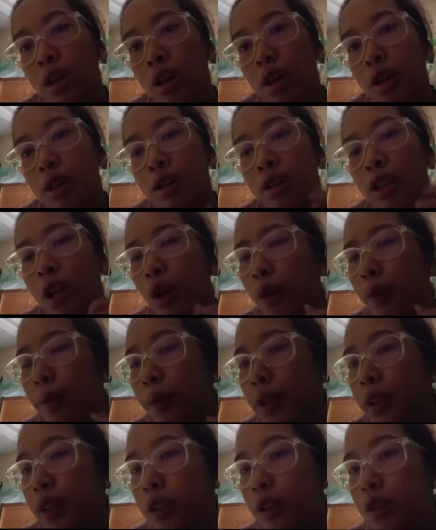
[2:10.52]
tawag
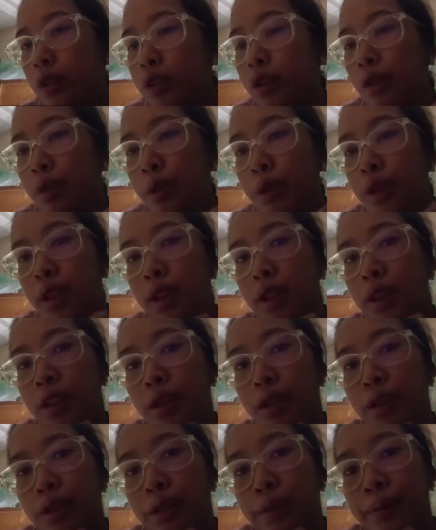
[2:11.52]
ba dito sa word na
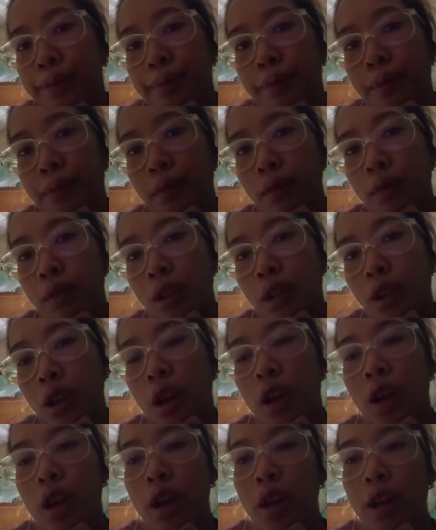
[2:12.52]
to?
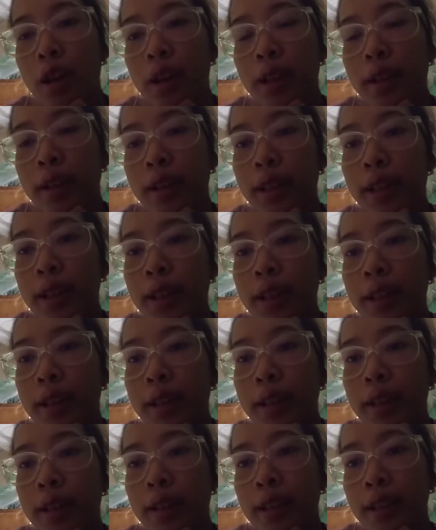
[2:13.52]
Hindi,
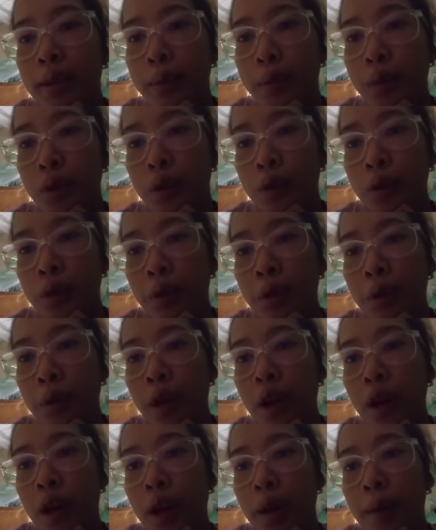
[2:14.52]
hindi mo
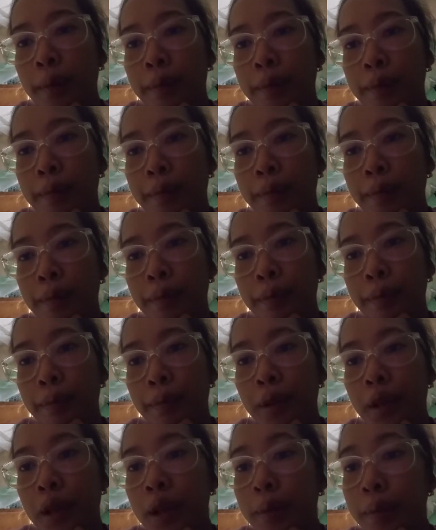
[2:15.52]
um,
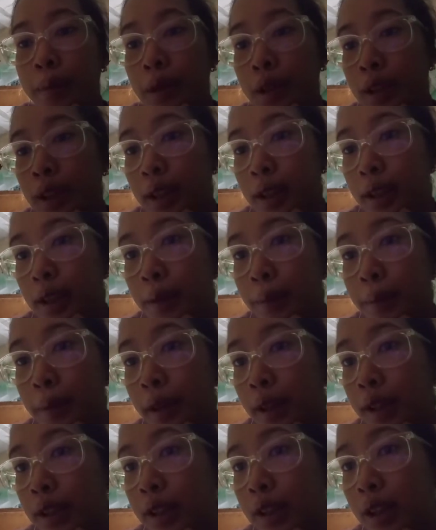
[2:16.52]
pinibigyan ng
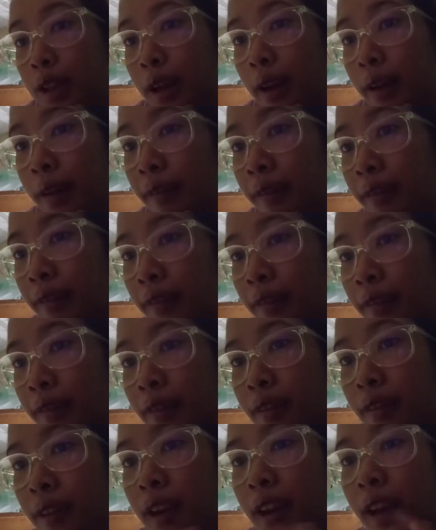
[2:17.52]
best life
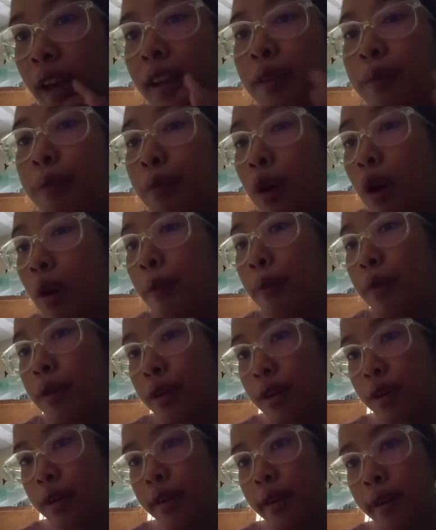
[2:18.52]
like
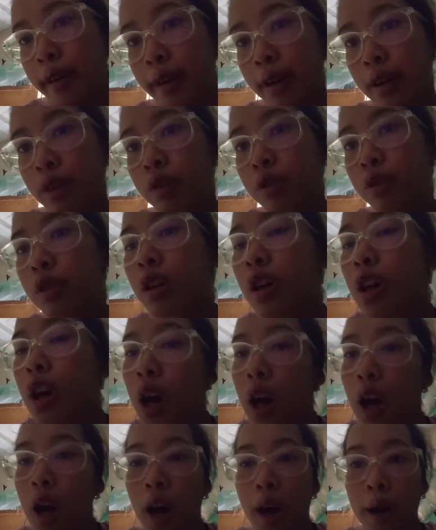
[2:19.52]
proper care yung
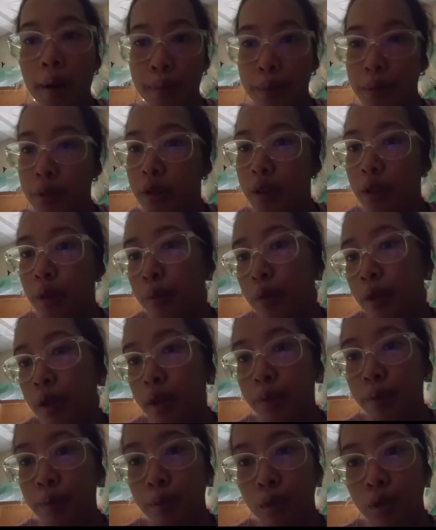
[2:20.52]
um,
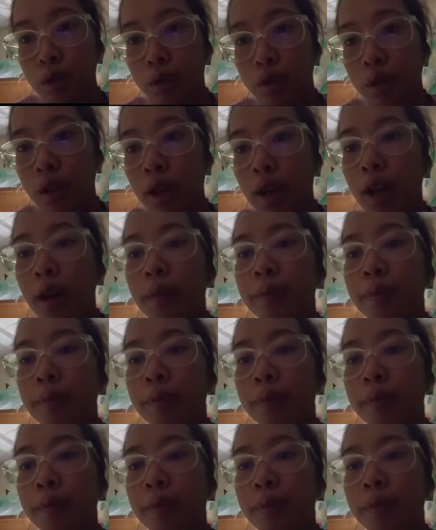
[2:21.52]
binibreed mo um,